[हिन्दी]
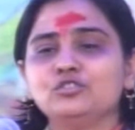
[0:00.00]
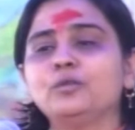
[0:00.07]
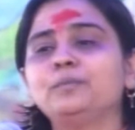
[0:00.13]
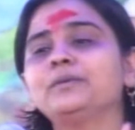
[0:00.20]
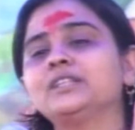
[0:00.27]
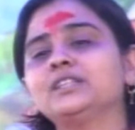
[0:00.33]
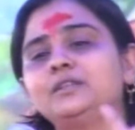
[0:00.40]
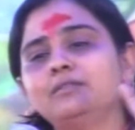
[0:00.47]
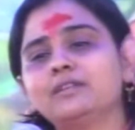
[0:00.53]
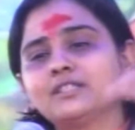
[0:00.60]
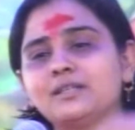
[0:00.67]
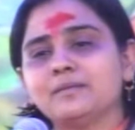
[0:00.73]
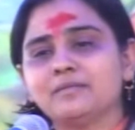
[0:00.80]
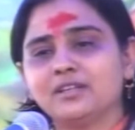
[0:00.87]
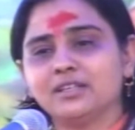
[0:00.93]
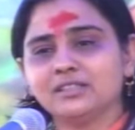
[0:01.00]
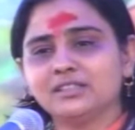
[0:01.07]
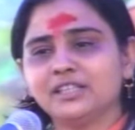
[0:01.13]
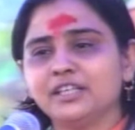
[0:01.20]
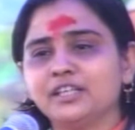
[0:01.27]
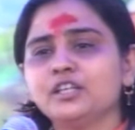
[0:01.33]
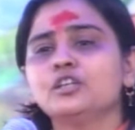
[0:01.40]
जो प्रतिवर्ष हम
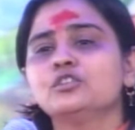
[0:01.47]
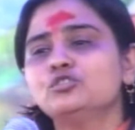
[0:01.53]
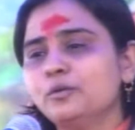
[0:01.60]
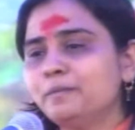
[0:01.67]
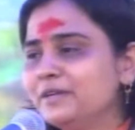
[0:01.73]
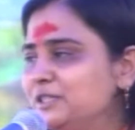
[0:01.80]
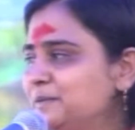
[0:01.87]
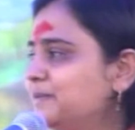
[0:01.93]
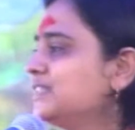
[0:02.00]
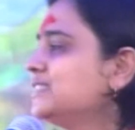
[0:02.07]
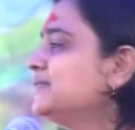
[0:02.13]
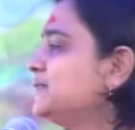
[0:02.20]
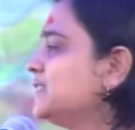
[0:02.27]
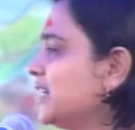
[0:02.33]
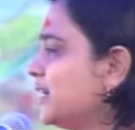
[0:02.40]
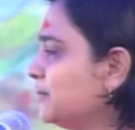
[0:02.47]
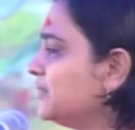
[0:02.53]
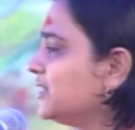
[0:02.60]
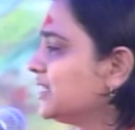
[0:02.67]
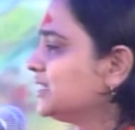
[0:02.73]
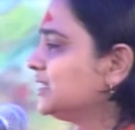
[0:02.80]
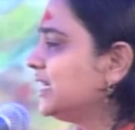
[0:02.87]
करते हैं जो बचपन से हम
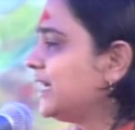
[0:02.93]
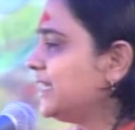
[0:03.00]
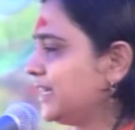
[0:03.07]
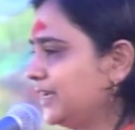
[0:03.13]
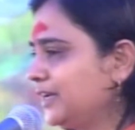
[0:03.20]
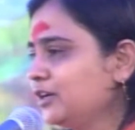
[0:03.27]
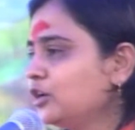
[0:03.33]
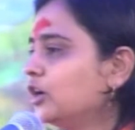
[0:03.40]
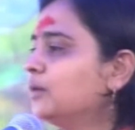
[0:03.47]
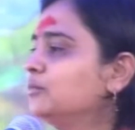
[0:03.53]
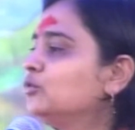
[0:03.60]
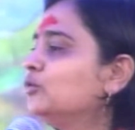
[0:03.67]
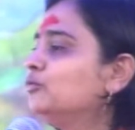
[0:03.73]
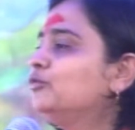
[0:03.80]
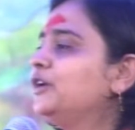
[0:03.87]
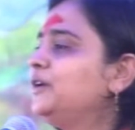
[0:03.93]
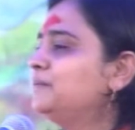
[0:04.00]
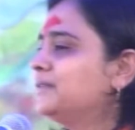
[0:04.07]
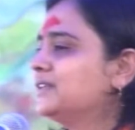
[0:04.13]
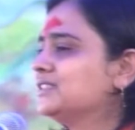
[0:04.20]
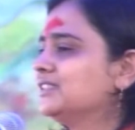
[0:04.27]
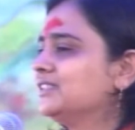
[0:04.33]
करते आए हैं हमको वही
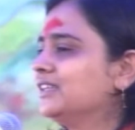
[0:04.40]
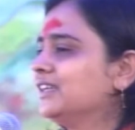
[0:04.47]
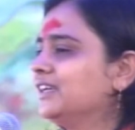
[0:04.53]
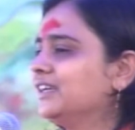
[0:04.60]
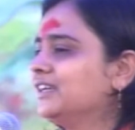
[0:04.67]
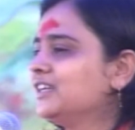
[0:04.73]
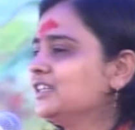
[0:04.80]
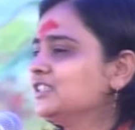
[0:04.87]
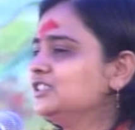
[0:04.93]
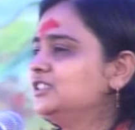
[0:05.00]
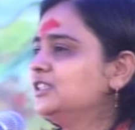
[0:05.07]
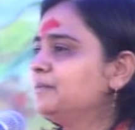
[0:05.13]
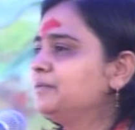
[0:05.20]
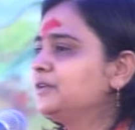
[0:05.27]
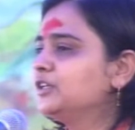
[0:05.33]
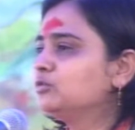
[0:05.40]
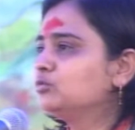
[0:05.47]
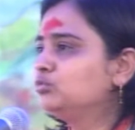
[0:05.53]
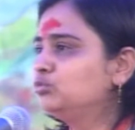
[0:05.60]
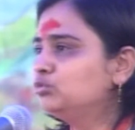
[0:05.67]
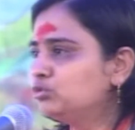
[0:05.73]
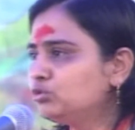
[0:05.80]
पसंद है जबकि
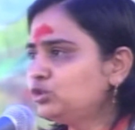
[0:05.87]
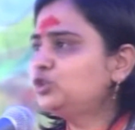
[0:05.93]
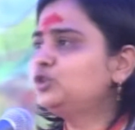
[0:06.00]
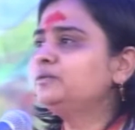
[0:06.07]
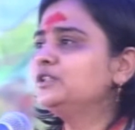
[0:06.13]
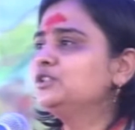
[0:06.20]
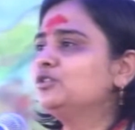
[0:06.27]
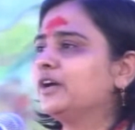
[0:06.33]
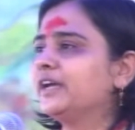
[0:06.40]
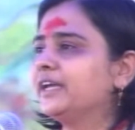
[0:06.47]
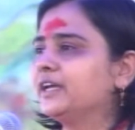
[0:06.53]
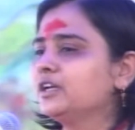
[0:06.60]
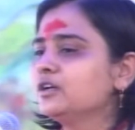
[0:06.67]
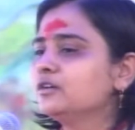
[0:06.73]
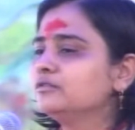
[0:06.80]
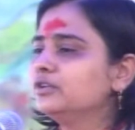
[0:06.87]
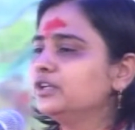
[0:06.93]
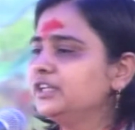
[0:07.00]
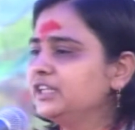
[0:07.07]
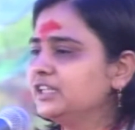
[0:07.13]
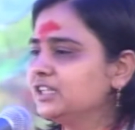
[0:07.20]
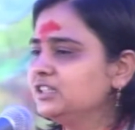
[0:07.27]
गुरुत्व जो है
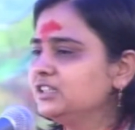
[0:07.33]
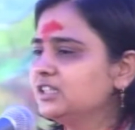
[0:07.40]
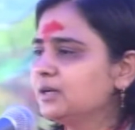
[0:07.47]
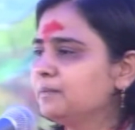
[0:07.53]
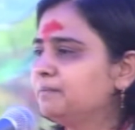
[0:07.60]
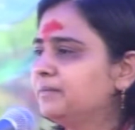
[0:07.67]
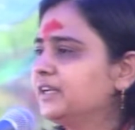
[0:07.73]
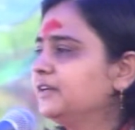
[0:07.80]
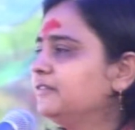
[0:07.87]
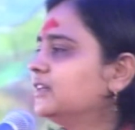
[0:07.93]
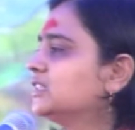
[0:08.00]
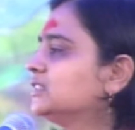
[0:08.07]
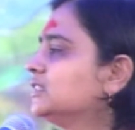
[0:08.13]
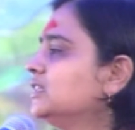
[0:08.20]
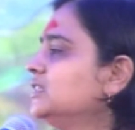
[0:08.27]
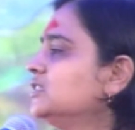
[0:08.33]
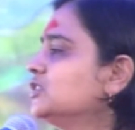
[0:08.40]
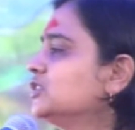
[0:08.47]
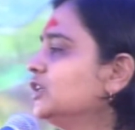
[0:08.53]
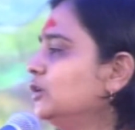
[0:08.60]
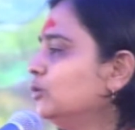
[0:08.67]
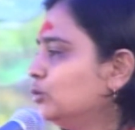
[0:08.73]
वो निरंतर
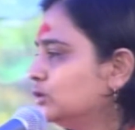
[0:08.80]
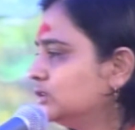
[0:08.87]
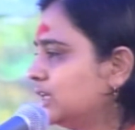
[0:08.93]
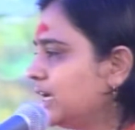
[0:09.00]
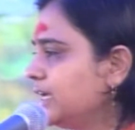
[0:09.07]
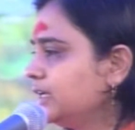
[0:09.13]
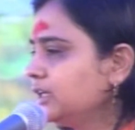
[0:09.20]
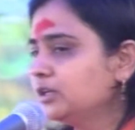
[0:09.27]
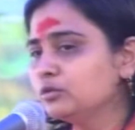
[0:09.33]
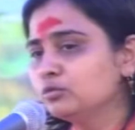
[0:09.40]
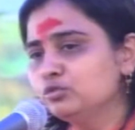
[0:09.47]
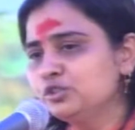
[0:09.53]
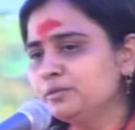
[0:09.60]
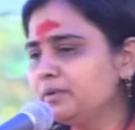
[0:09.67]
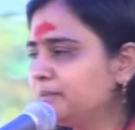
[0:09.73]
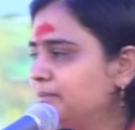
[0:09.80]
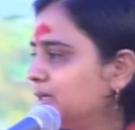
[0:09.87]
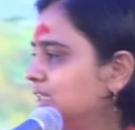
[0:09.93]
परिवर्तनशील होता है उसमें